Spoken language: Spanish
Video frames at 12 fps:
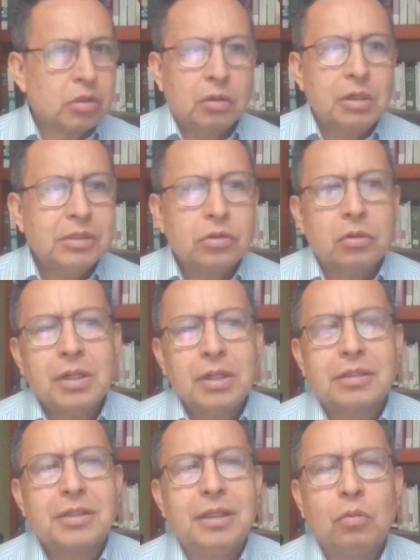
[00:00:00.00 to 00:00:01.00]
No son
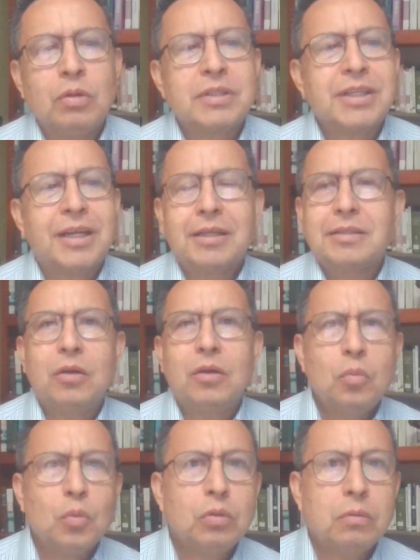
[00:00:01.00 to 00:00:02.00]
historias
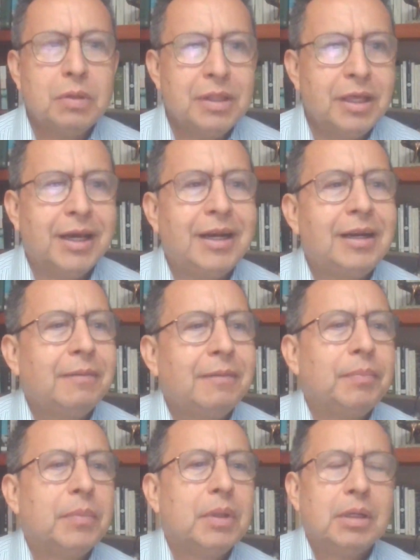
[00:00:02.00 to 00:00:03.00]
endulzadas de un mundo
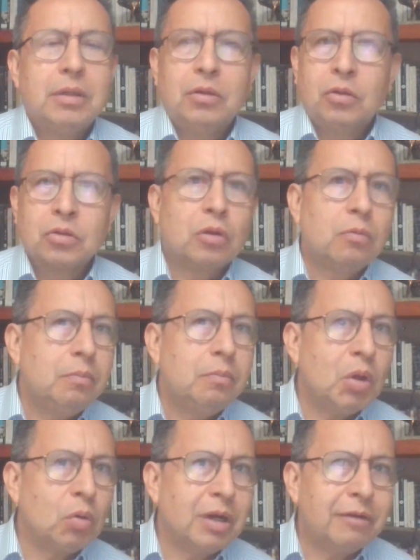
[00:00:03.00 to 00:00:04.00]
ideal, no
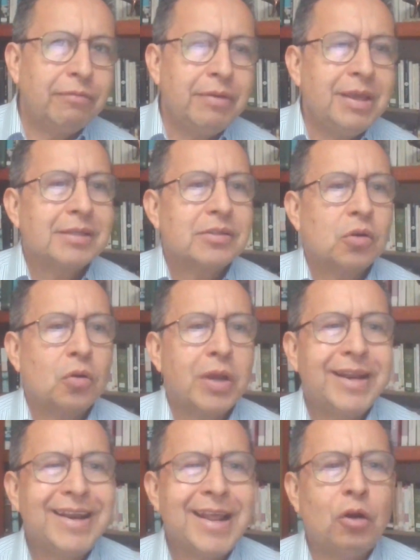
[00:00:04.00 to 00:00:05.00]
son
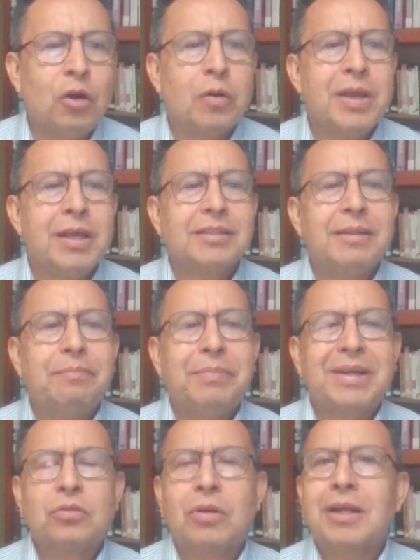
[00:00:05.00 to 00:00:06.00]
biografías o
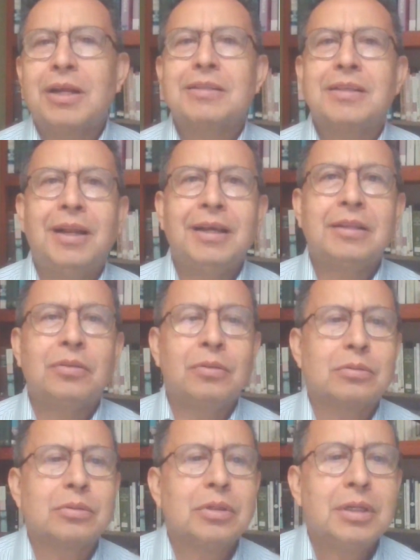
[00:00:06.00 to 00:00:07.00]
genealogías de personajes
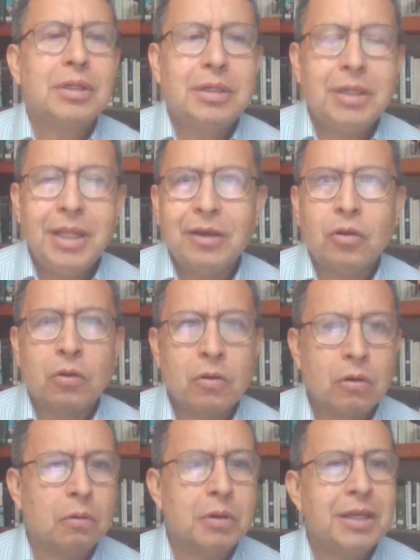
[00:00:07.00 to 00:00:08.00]
electos
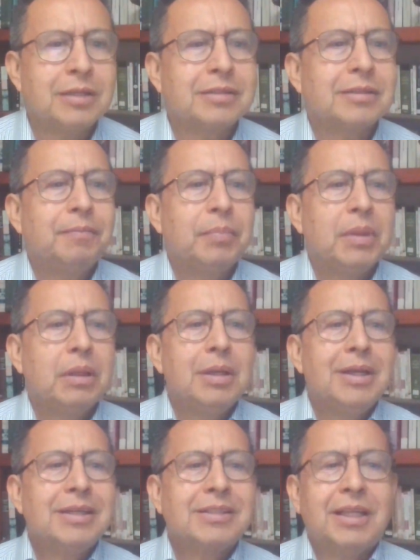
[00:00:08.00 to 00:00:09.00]
ni cronologías,
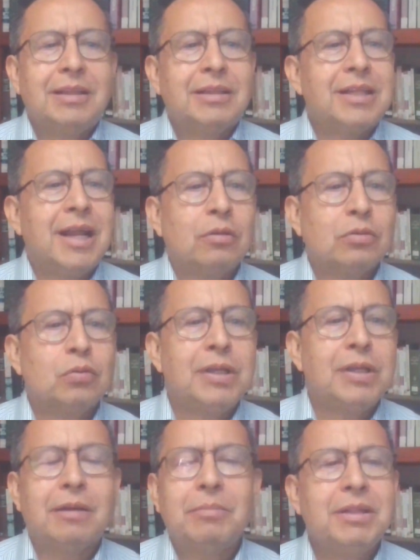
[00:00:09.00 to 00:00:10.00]

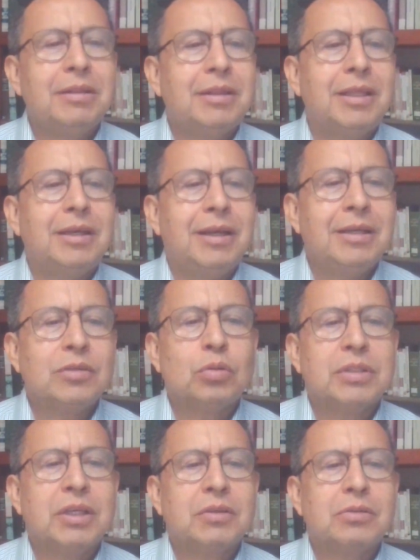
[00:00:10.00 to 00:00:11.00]
centrados
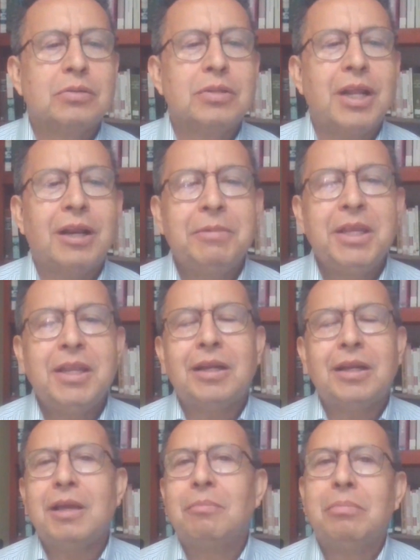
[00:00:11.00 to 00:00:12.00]
únicamente en sucesos de
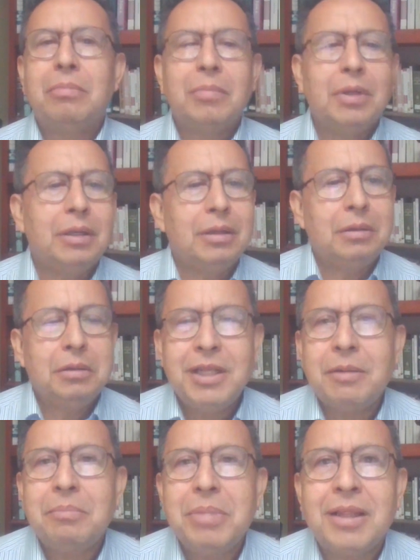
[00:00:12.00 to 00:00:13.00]
la villa ni en,
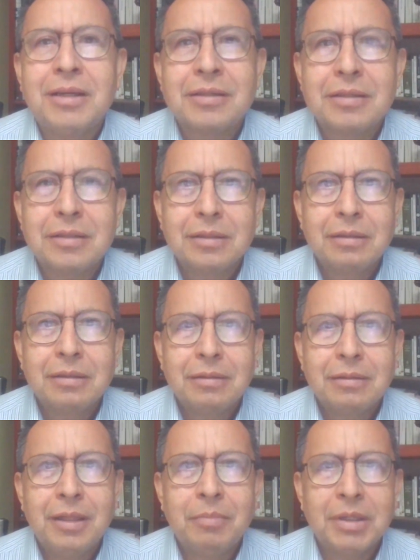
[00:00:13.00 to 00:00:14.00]
ni en vidas
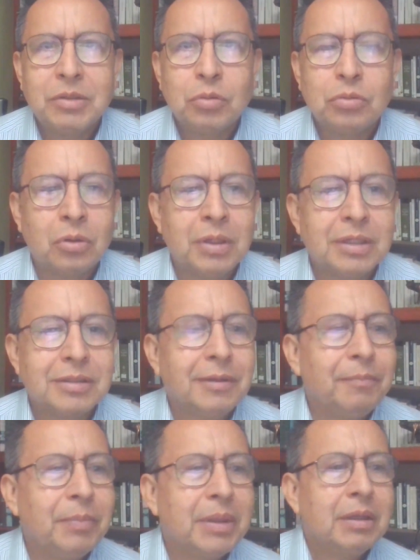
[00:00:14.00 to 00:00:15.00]
de
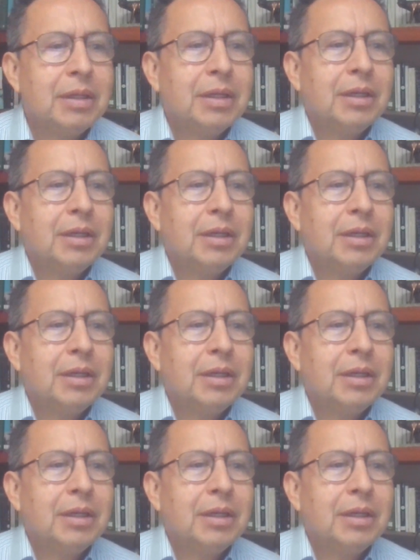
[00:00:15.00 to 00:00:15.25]
machuchones.